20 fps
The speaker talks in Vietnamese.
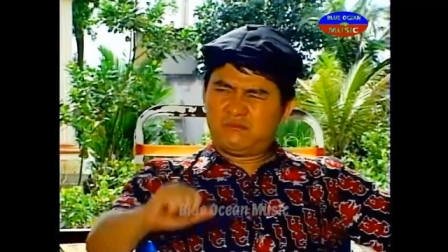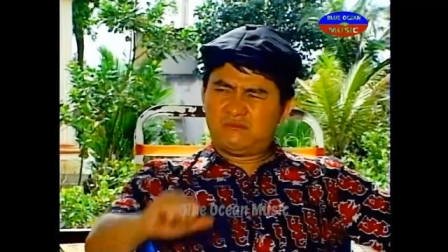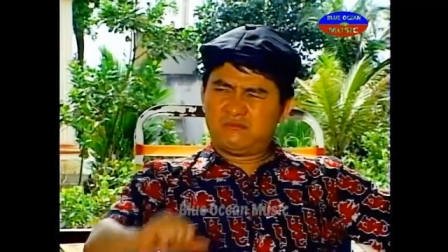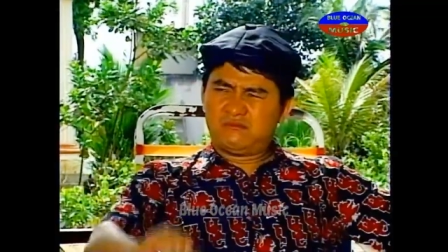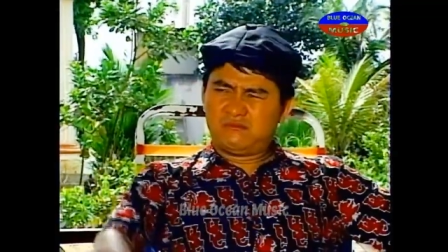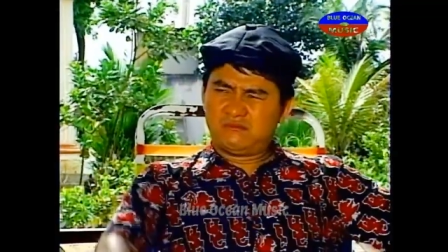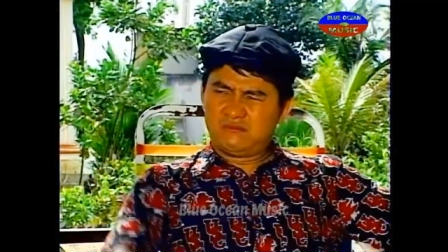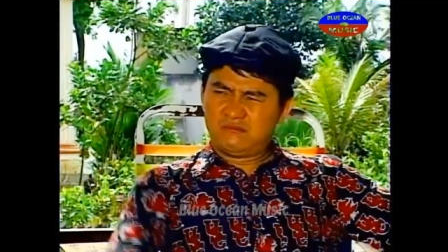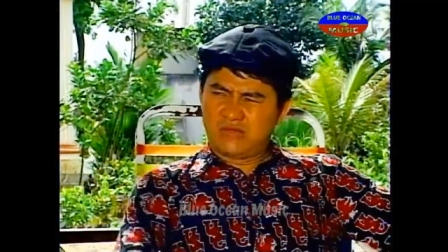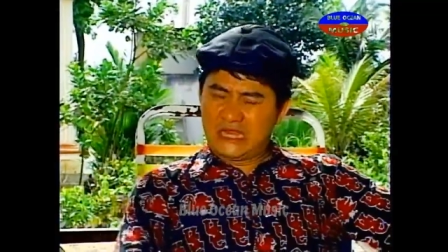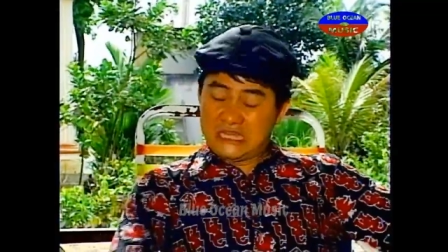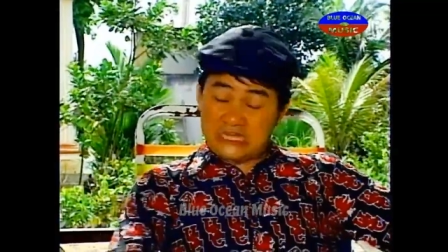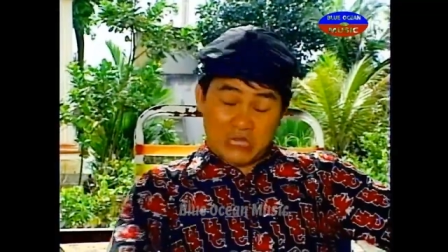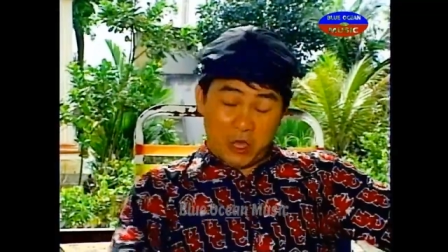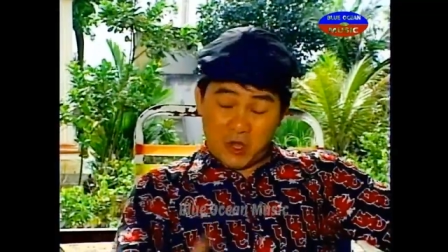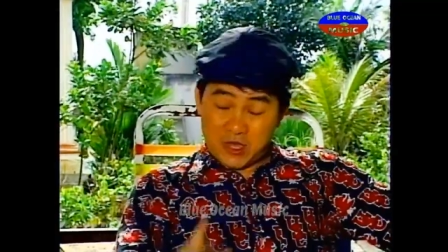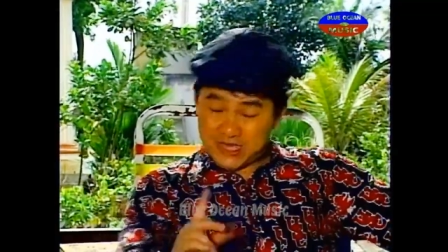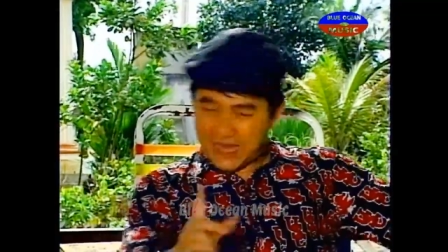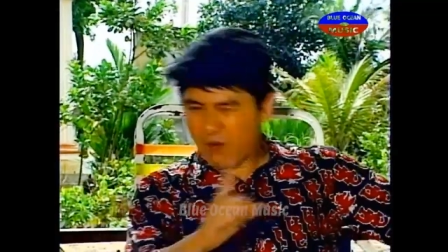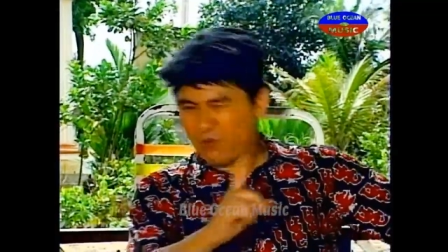Ừ. Khi
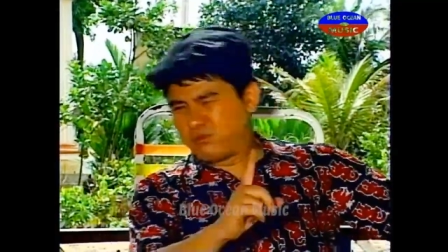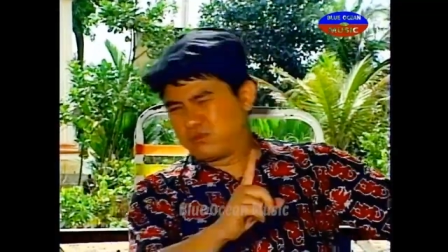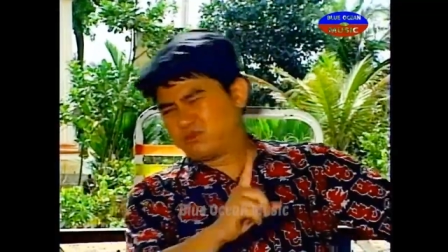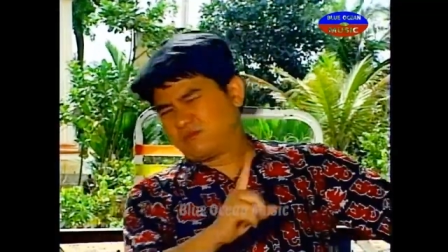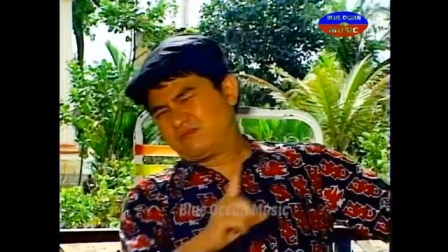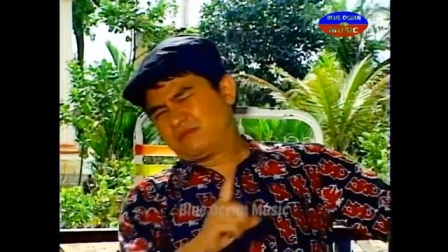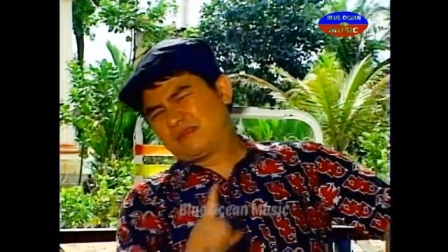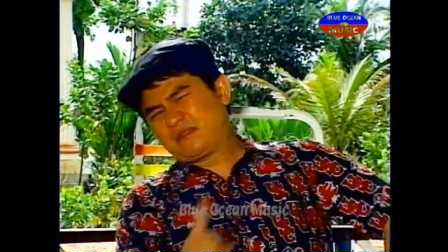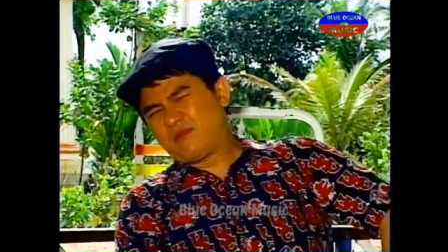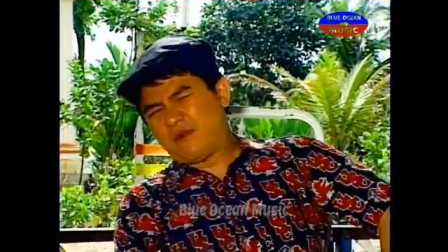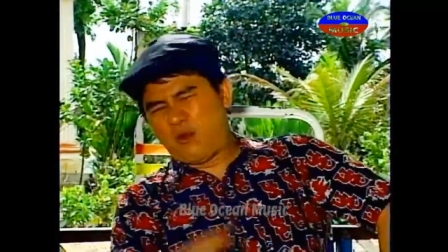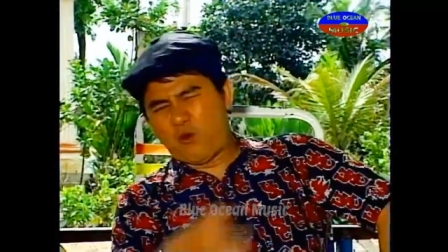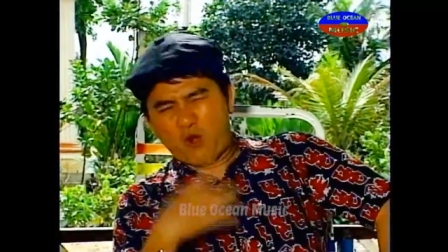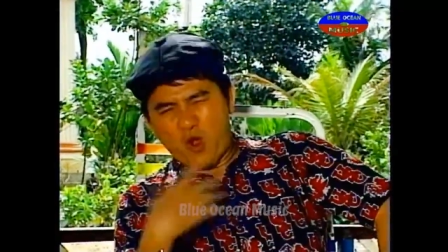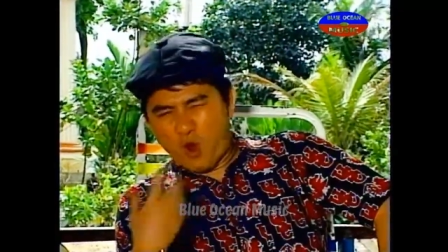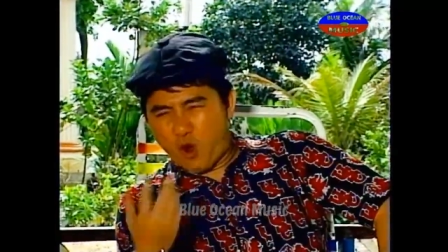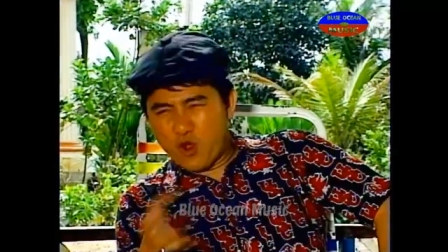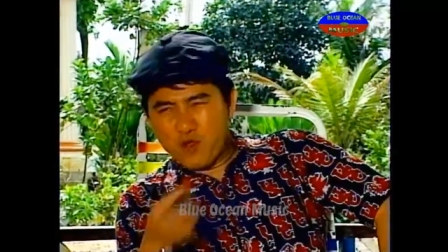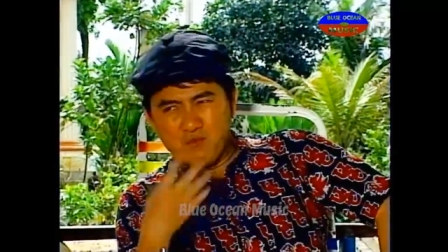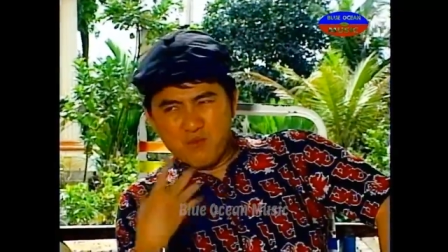cưới chồng phải có của
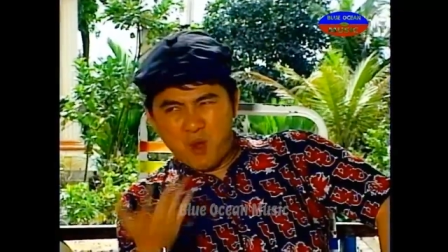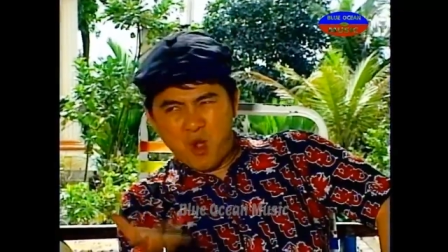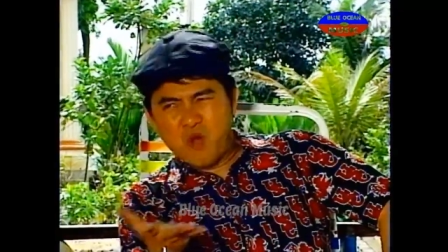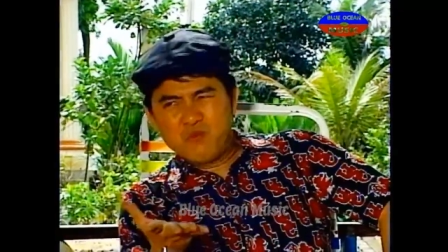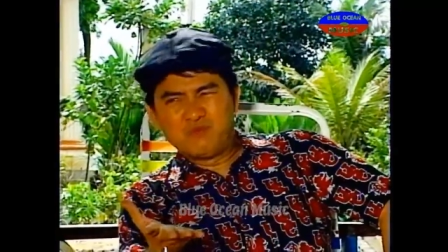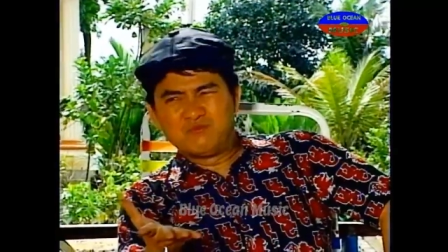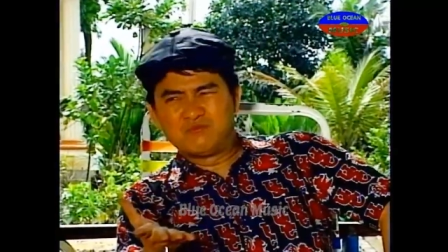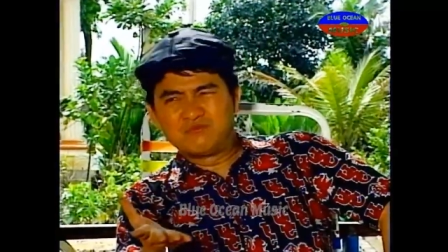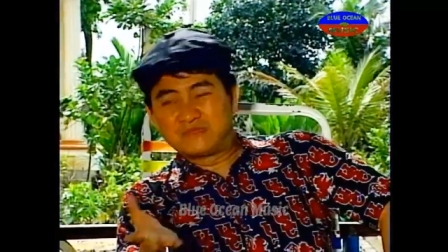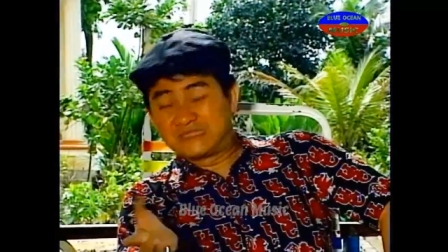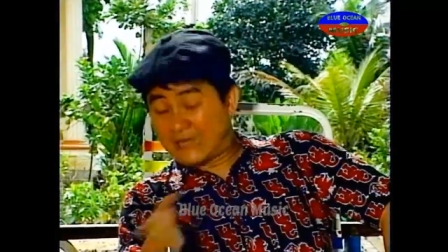hồi môn,